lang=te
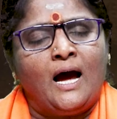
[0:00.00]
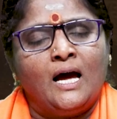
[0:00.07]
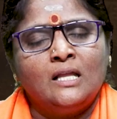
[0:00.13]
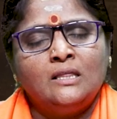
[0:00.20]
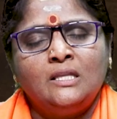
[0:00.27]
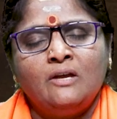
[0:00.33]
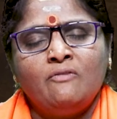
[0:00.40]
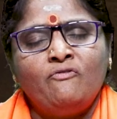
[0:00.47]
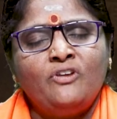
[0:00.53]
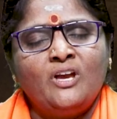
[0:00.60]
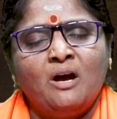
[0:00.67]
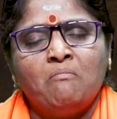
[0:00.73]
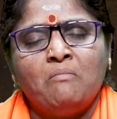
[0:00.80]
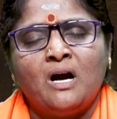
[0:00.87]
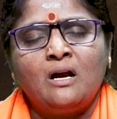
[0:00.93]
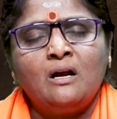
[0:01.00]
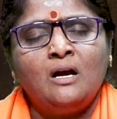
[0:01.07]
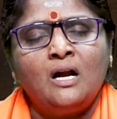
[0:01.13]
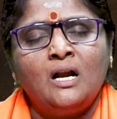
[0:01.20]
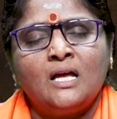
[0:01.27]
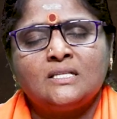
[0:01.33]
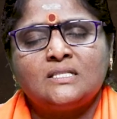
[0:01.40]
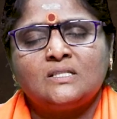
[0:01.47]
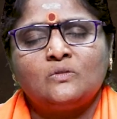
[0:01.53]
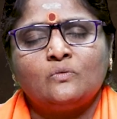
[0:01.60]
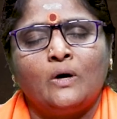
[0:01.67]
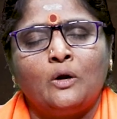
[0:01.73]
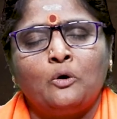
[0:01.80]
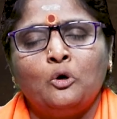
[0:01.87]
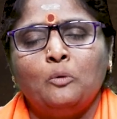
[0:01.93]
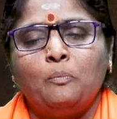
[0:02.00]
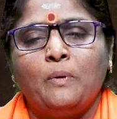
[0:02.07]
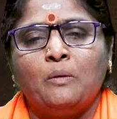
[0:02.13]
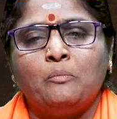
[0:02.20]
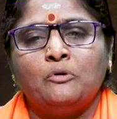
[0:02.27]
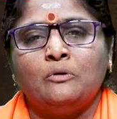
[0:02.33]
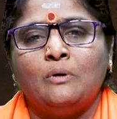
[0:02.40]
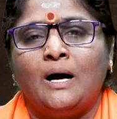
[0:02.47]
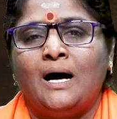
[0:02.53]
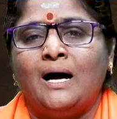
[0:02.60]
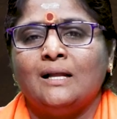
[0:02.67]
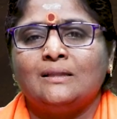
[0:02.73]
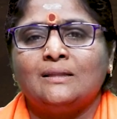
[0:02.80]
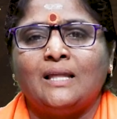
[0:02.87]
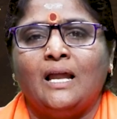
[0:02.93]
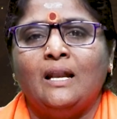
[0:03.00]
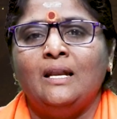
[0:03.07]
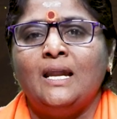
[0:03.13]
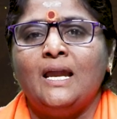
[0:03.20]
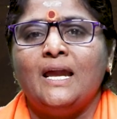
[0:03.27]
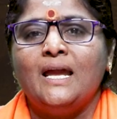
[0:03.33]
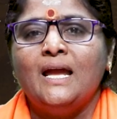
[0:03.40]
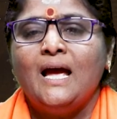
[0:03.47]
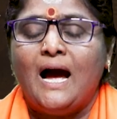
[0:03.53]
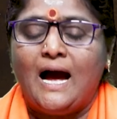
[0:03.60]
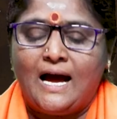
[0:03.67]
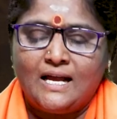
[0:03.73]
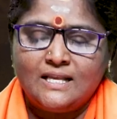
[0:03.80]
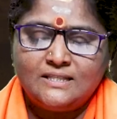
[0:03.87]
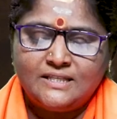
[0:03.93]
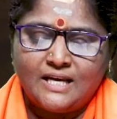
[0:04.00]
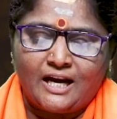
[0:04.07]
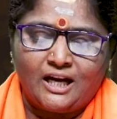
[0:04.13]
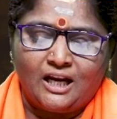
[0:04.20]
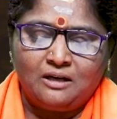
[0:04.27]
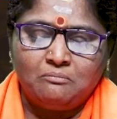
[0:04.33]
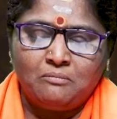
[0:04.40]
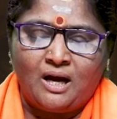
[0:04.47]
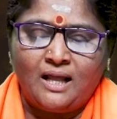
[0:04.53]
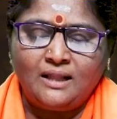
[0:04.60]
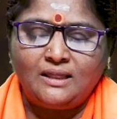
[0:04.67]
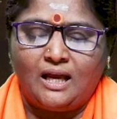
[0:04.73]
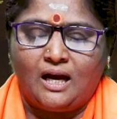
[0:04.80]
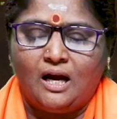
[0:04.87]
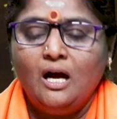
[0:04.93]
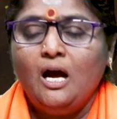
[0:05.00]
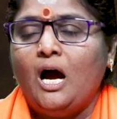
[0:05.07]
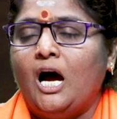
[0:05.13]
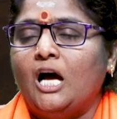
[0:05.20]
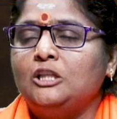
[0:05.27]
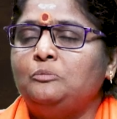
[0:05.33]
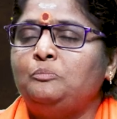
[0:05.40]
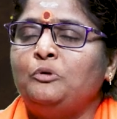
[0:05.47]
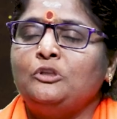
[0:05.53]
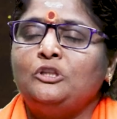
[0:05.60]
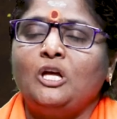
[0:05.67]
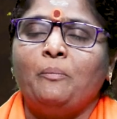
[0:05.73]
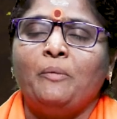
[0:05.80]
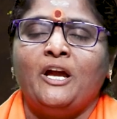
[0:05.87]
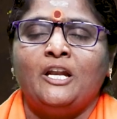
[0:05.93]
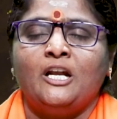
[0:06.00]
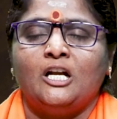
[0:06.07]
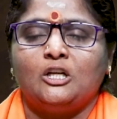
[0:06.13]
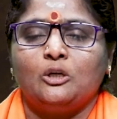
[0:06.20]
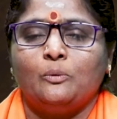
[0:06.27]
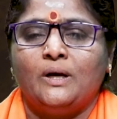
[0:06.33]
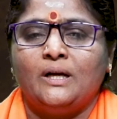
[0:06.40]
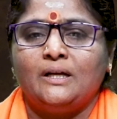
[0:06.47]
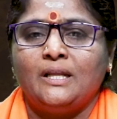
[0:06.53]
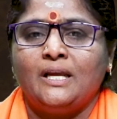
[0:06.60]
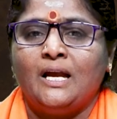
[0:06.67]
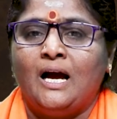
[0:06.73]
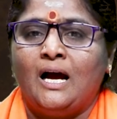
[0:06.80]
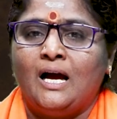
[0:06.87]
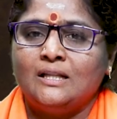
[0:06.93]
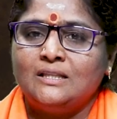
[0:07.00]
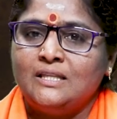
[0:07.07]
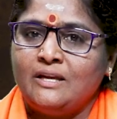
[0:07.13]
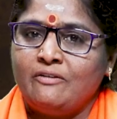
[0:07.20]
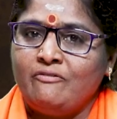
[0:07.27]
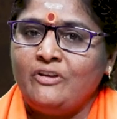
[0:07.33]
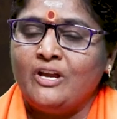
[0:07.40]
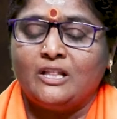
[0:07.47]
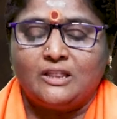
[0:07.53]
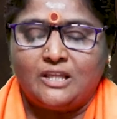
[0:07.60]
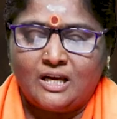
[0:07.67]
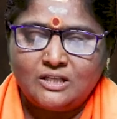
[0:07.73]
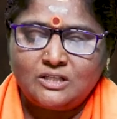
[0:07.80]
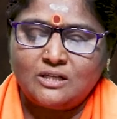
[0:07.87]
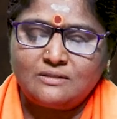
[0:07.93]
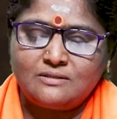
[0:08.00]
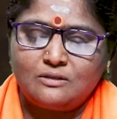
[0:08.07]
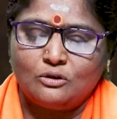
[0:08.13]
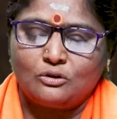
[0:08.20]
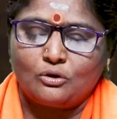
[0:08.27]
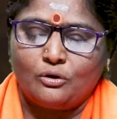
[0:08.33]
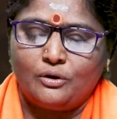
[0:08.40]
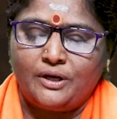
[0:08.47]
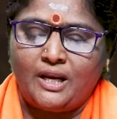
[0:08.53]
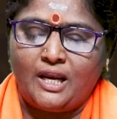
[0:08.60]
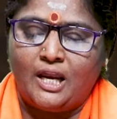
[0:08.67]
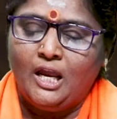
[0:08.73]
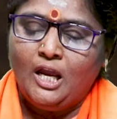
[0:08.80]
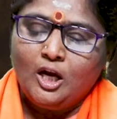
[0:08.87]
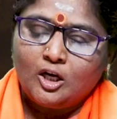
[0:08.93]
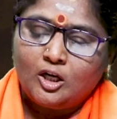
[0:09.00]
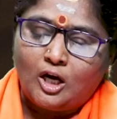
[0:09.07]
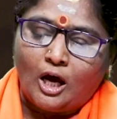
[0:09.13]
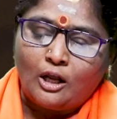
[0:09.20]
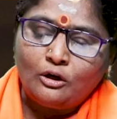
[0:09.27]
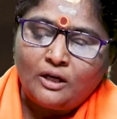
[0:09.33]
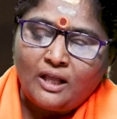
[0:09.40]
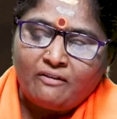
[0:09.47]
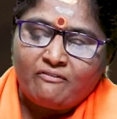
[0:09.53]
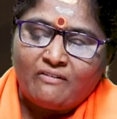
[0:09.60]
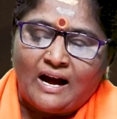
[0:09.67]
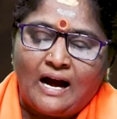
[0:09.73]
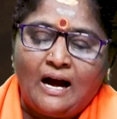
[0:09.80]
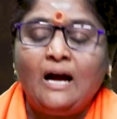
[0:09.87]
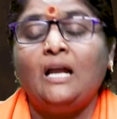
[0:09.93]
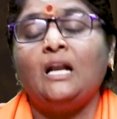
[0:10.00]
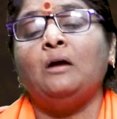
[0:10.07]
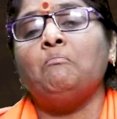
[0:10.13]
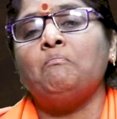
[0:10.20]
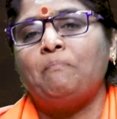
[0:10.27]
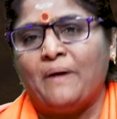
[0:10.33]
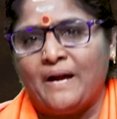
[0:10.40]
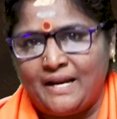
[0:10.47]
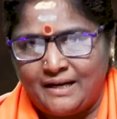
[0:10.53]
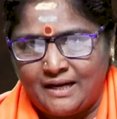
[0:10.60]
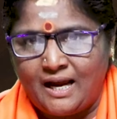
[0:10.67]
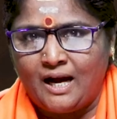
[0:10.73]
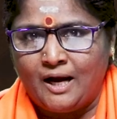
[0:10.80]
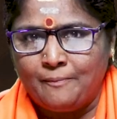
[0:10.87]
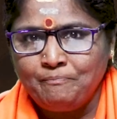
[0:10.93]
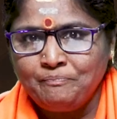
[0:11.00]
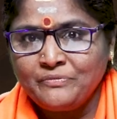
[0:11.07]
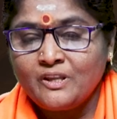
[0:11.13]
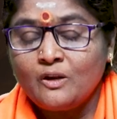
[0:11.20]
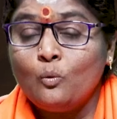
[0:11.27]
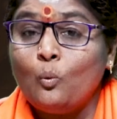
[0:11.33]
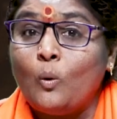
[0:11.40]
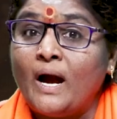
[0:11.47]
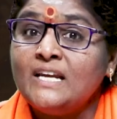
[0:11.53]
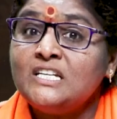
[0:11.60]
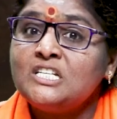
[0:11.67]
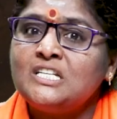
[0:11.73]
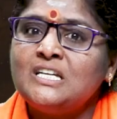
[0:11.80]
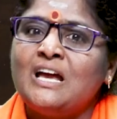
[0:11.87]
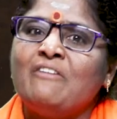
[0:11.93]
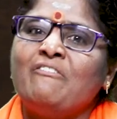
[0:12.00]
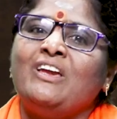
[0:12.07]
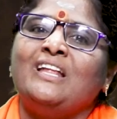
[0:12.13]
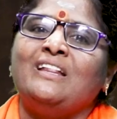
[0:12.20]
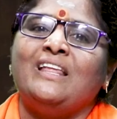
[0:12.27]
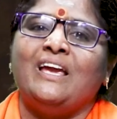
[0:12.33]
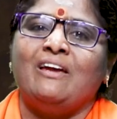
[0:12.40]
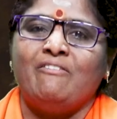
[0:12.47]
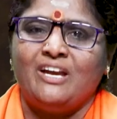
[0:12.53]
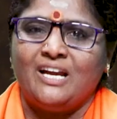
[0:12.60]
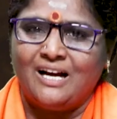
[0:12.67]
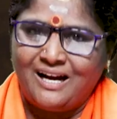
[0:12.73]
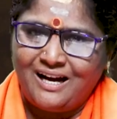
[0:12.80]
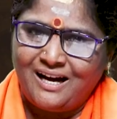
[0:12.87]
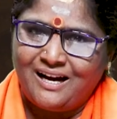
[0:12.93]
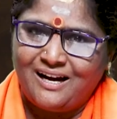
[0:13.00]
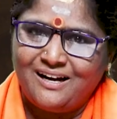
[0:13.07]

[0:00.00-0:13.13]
ఆ దివ్య మంగళ స్వరూపము ఆ తల్లి ఆ జగన్మాత అద్భుతమైనటువంటి ఆ దివ్య తేజస్సుతోని గరుడ వాహనం పైన వైష్ణవీదేవిగా